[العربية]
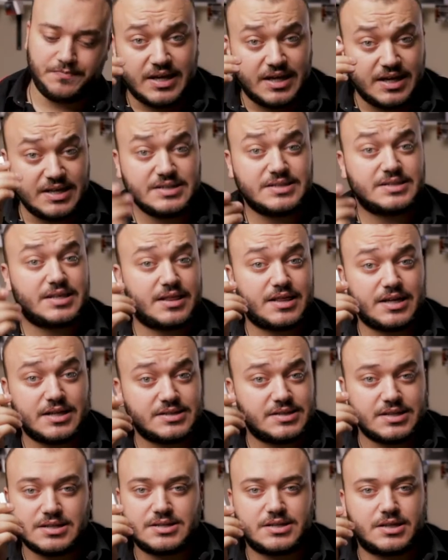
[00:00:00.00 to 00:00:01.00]
الانستا
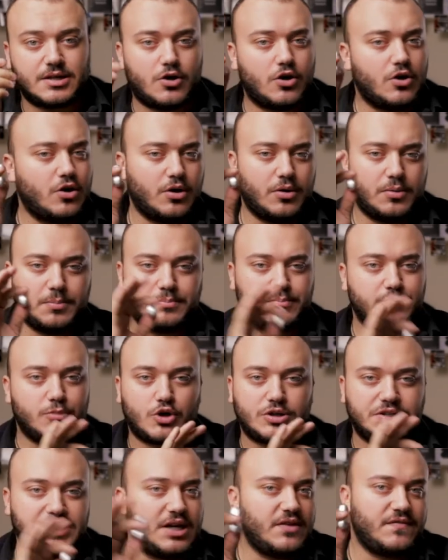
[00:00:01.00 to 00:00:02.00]
360 جو
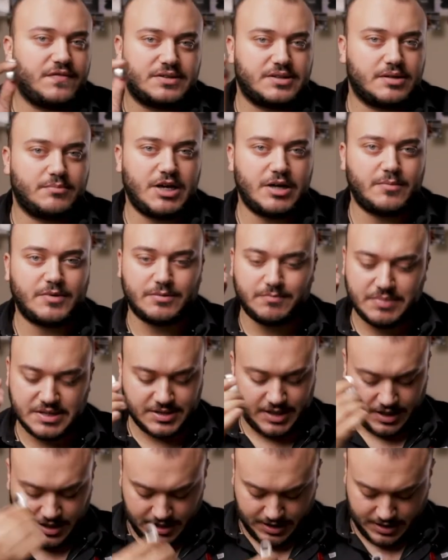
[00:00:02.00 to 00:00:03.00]
مختلفه تماما
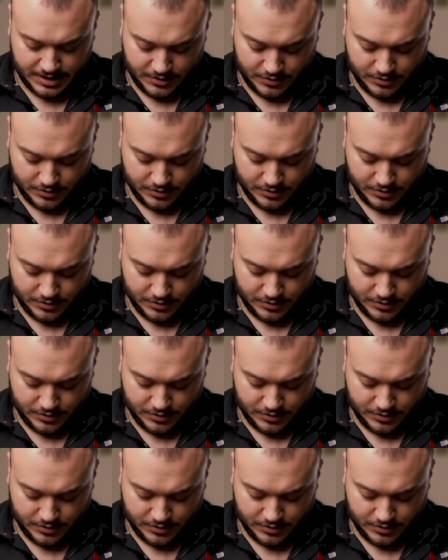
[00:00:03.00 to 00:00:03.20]
بس عليك